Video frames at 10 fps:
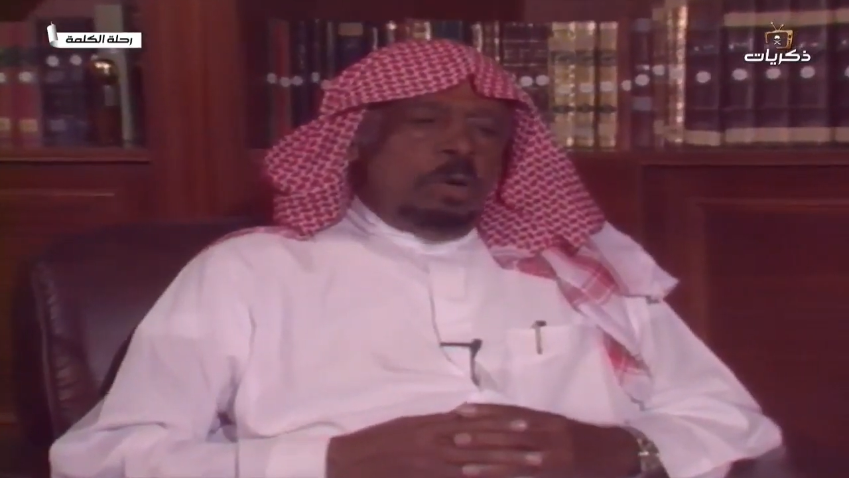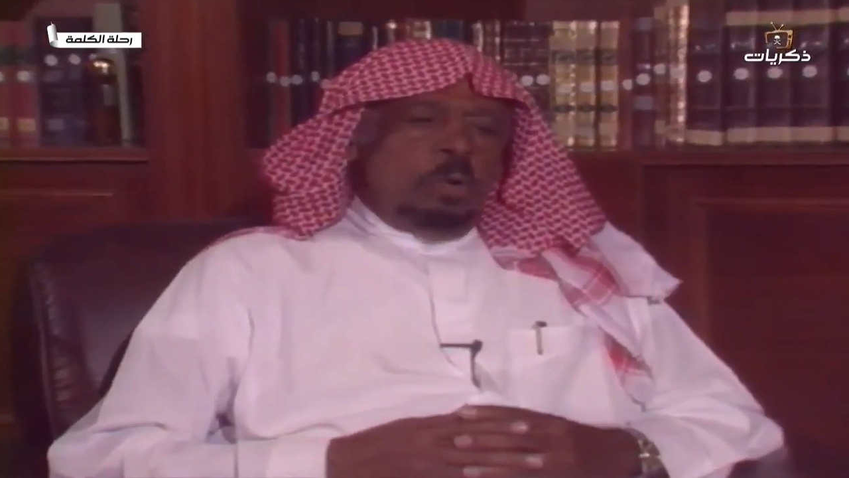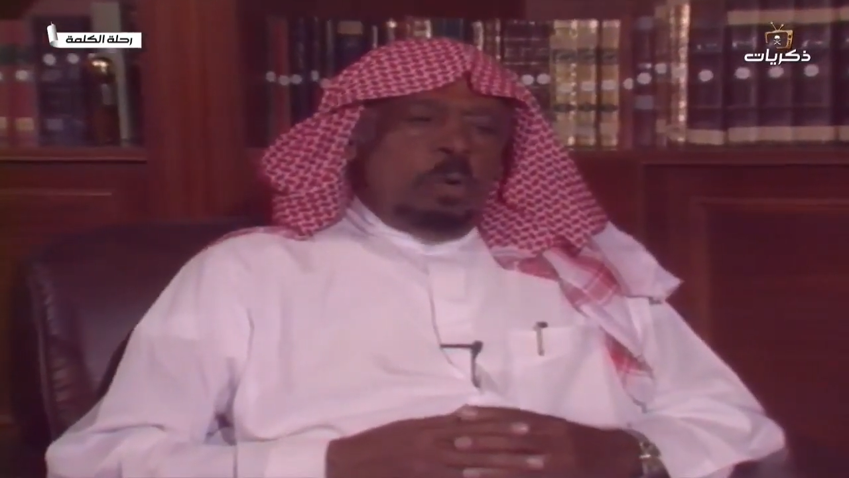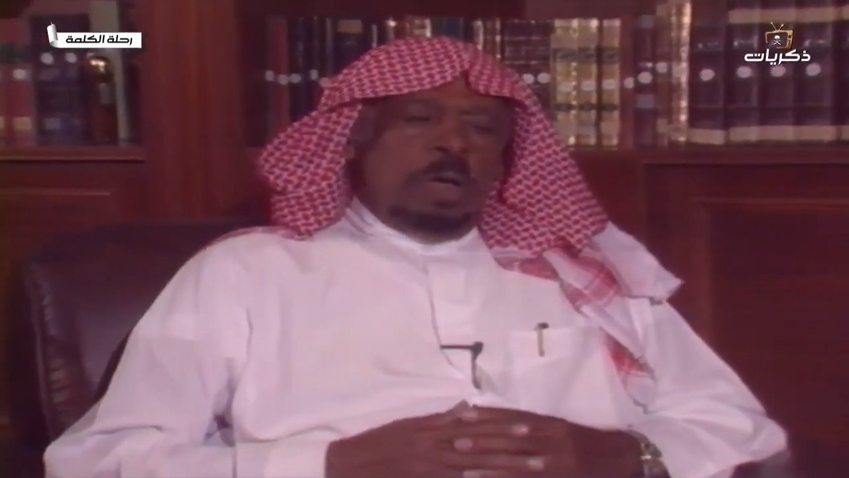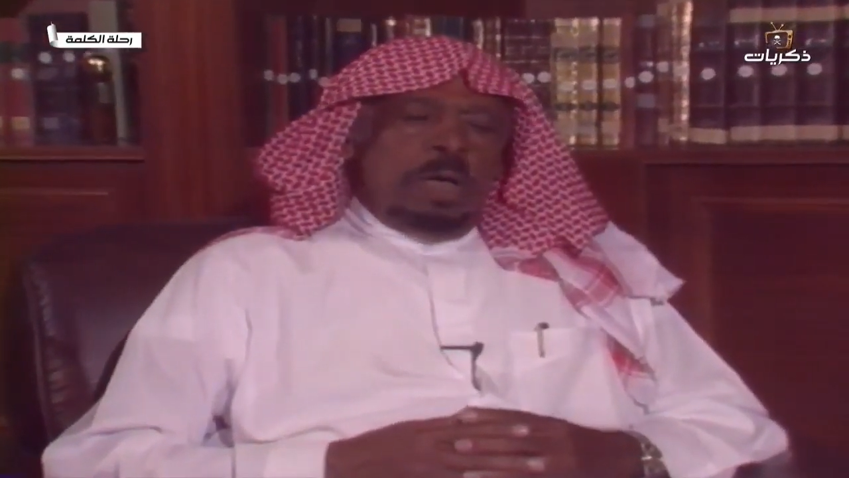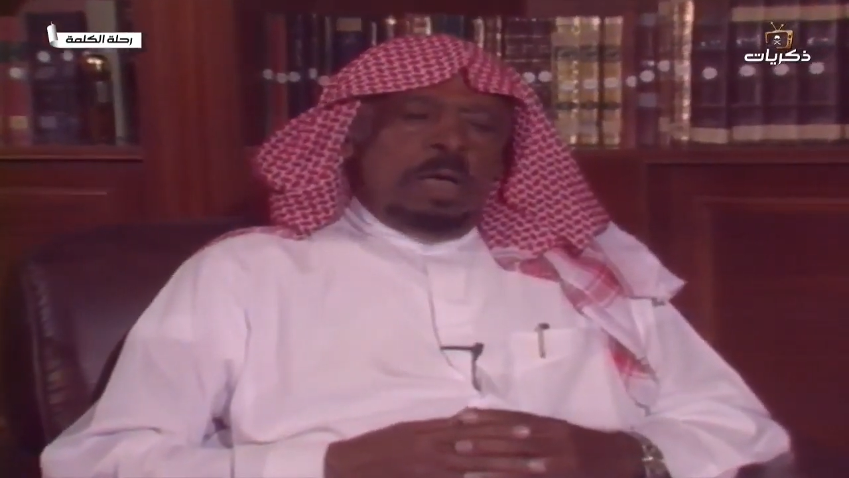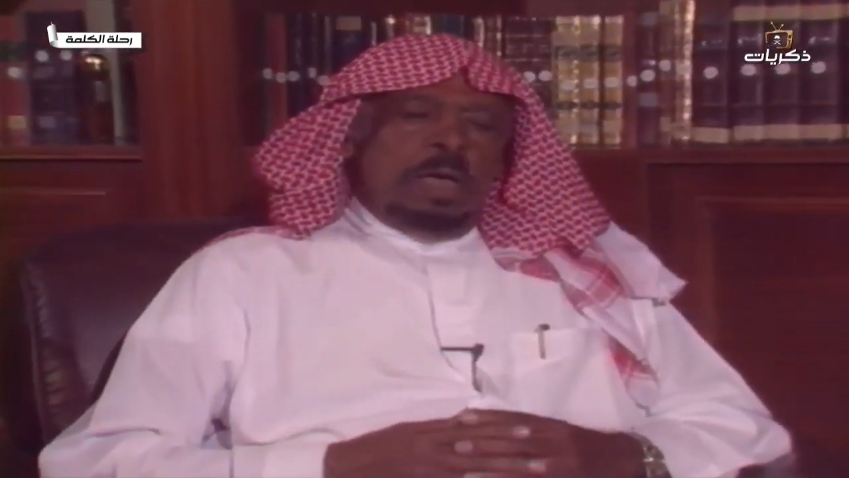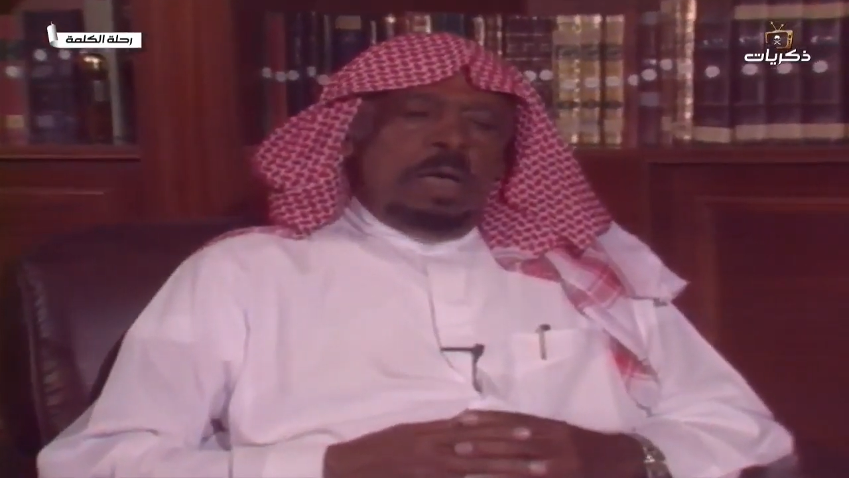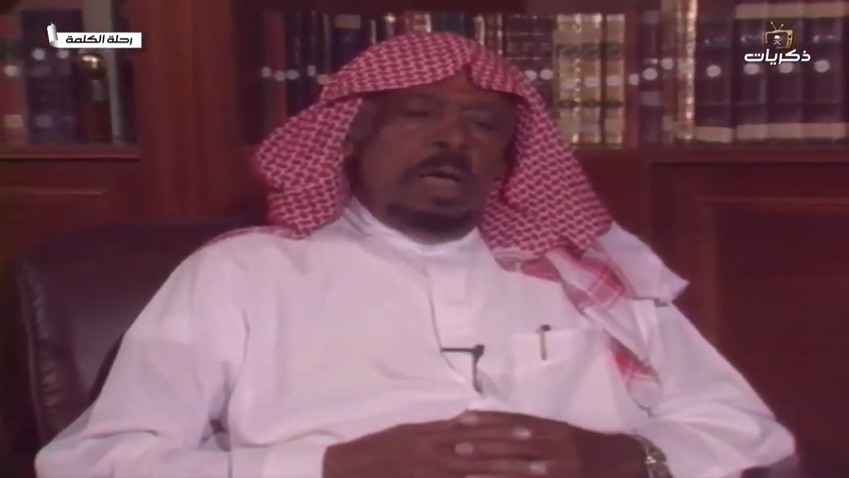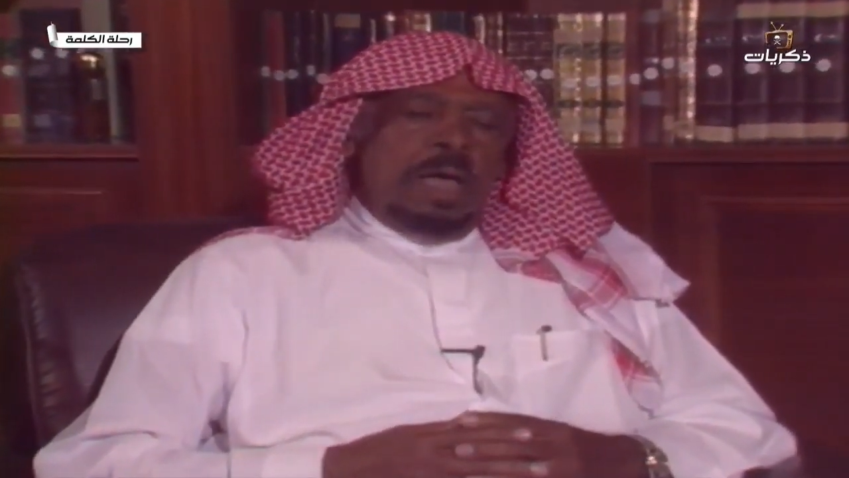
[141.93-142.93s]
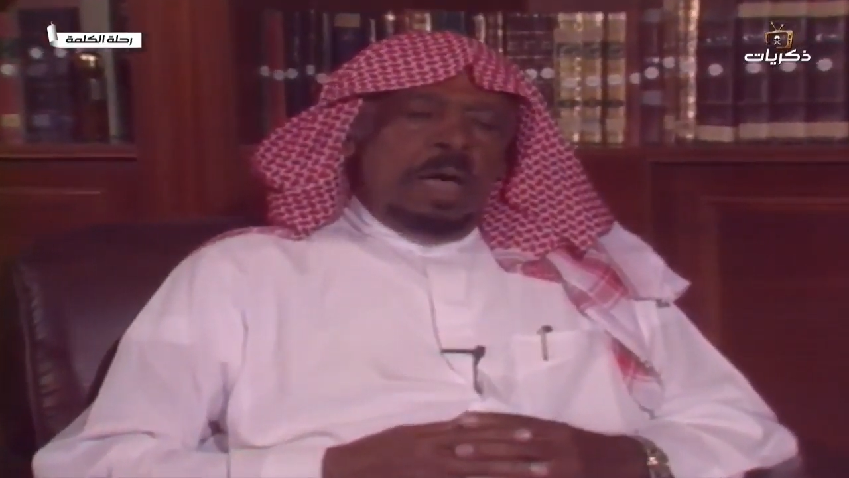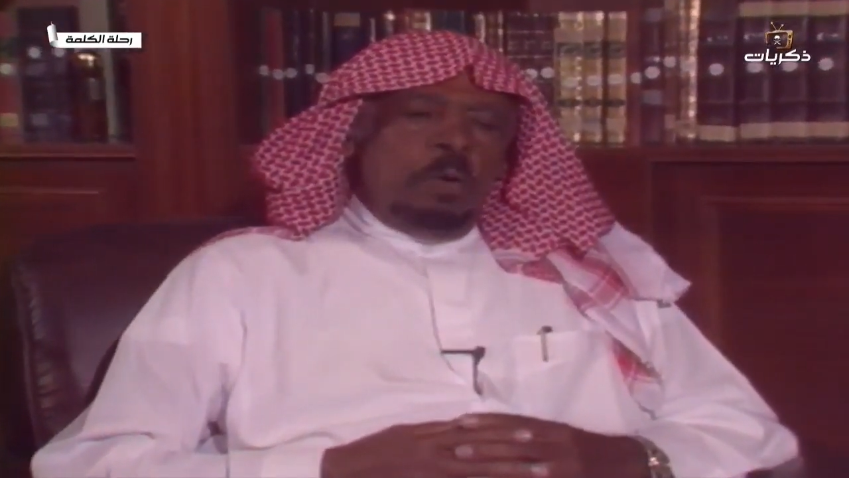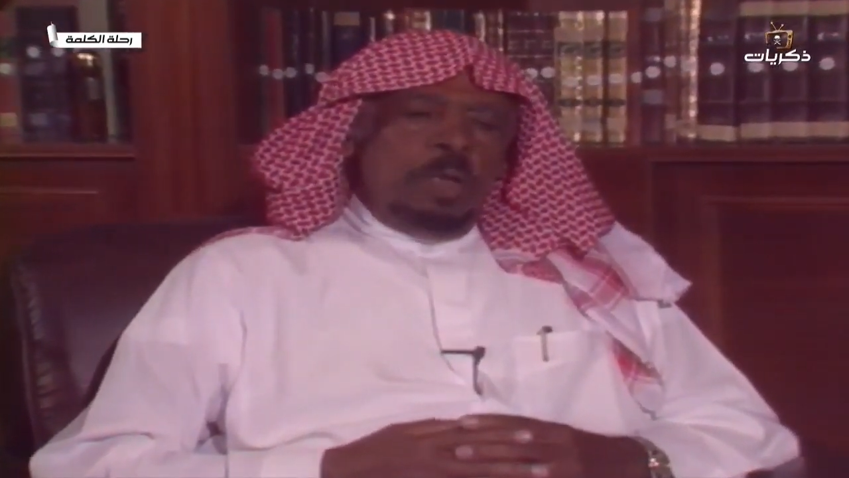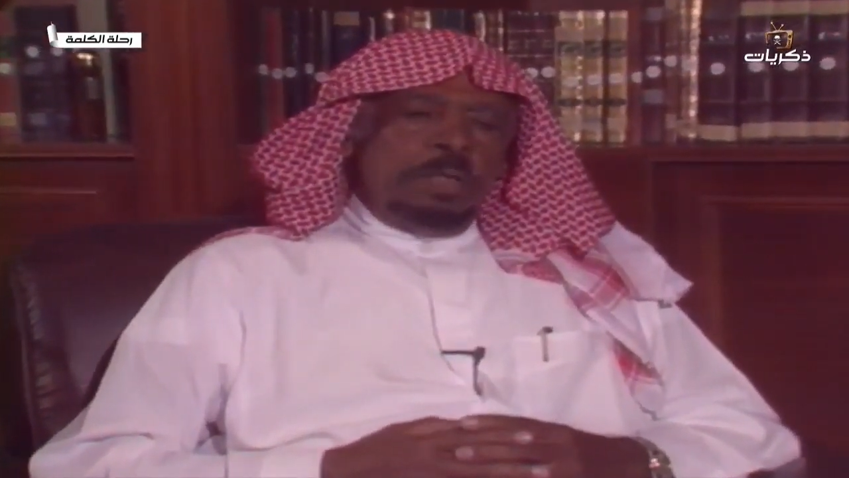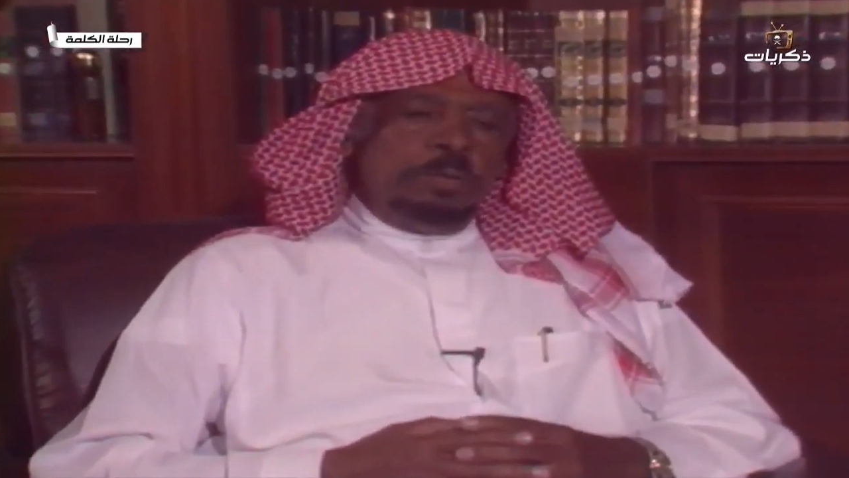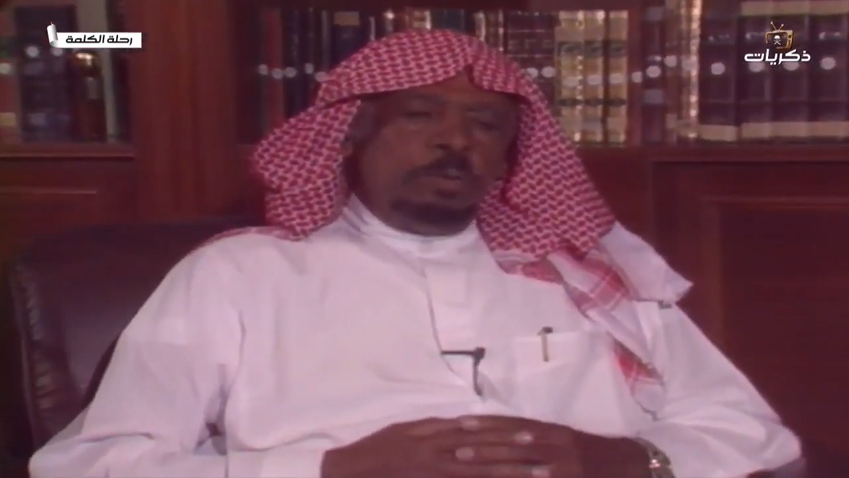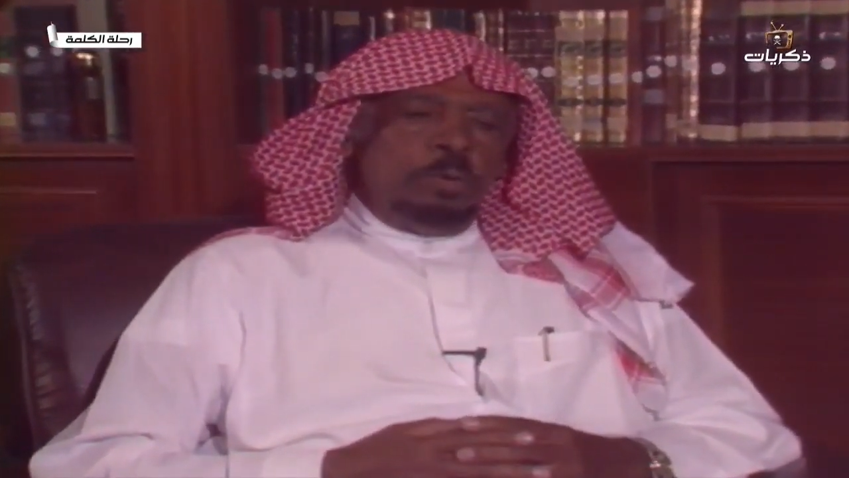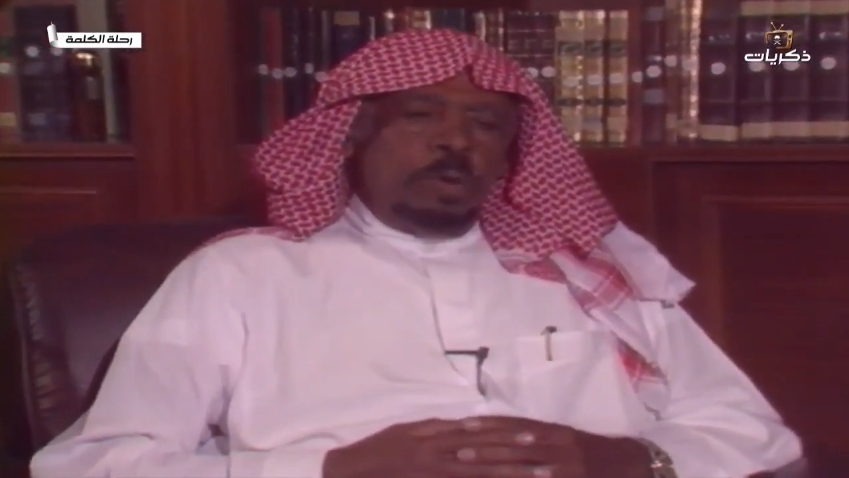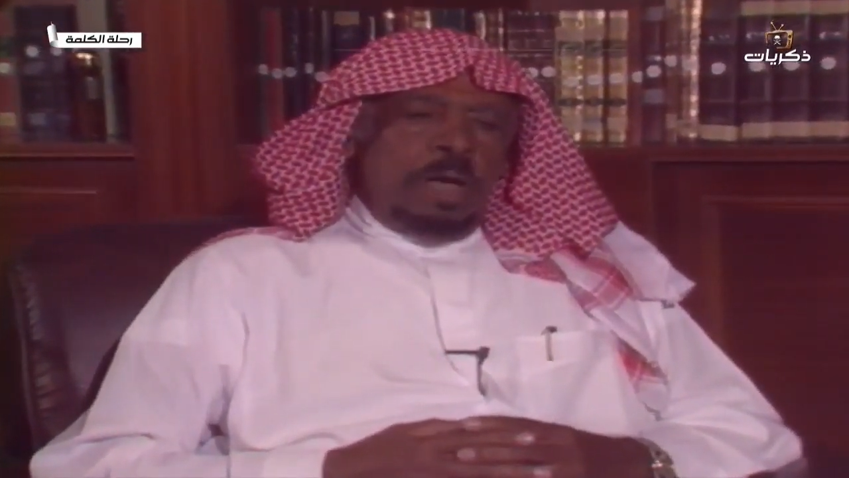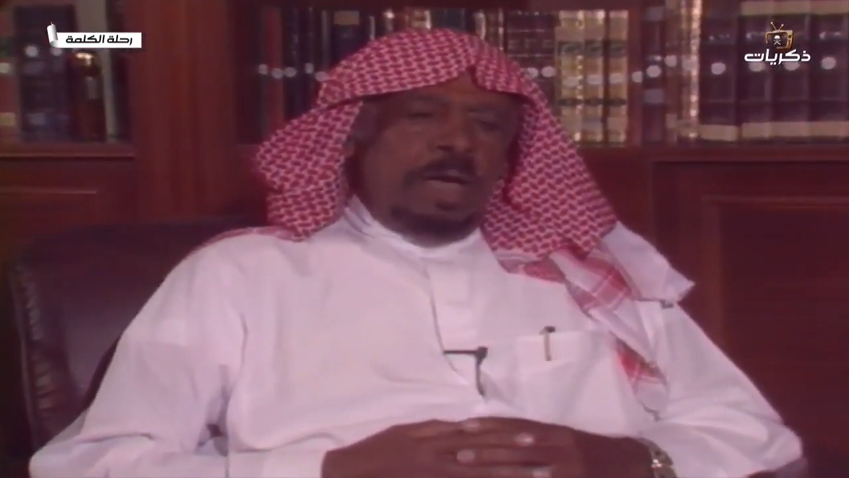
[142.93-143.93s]
وحاولت
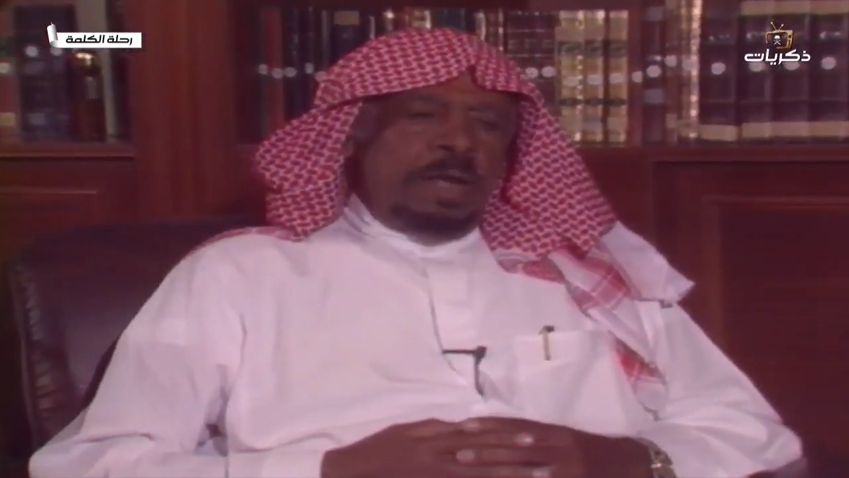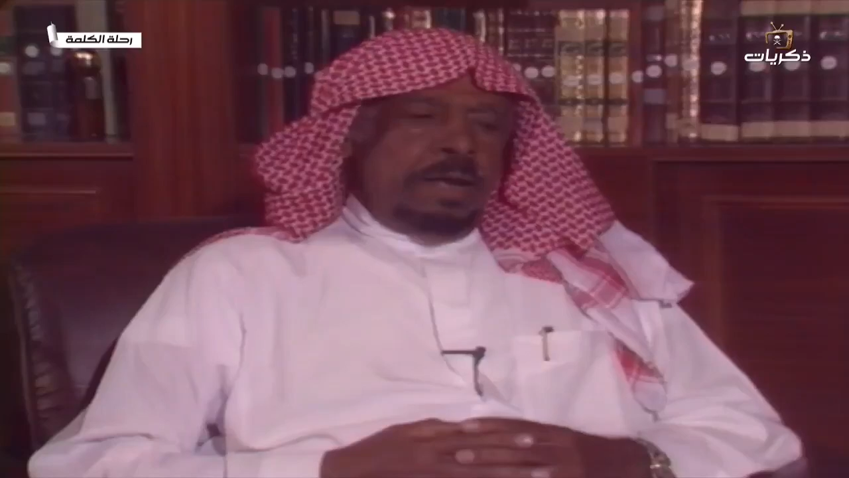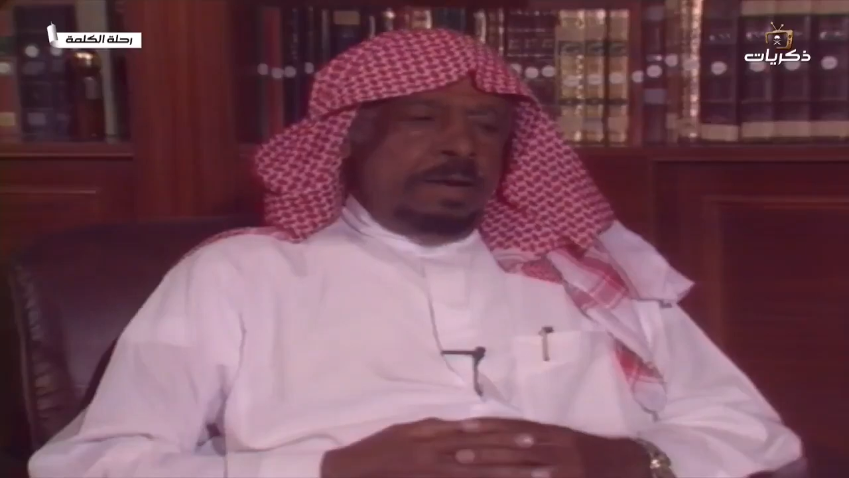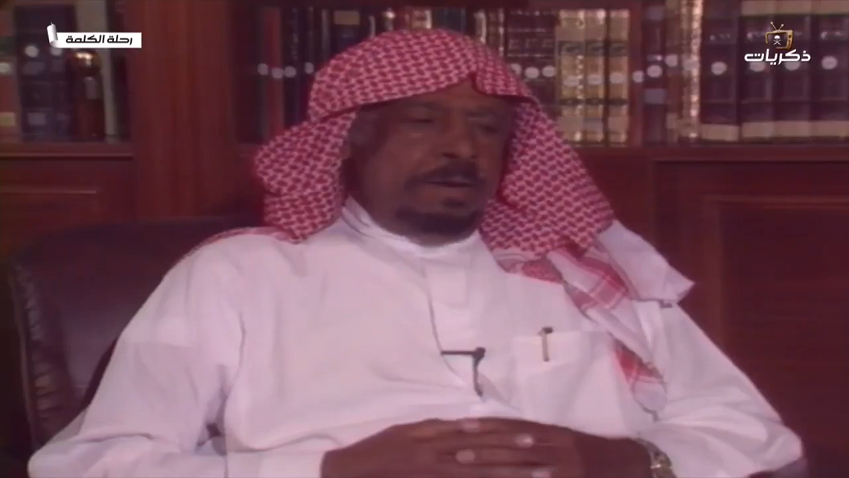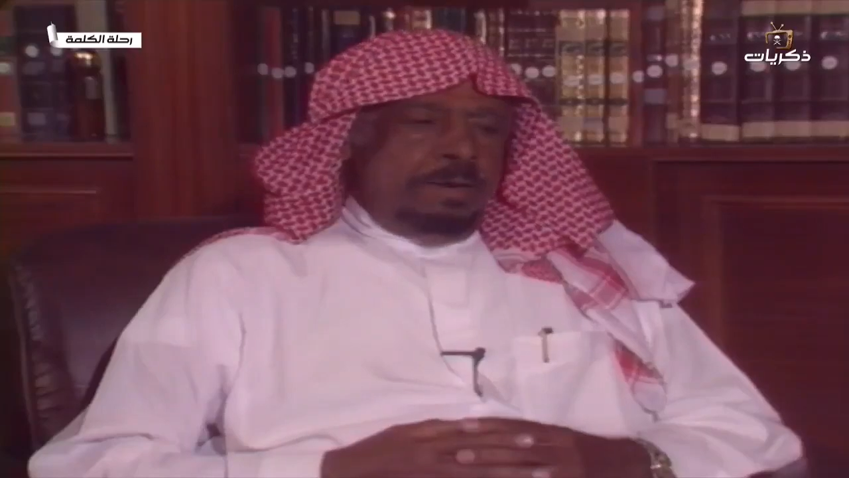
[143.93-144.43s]
أن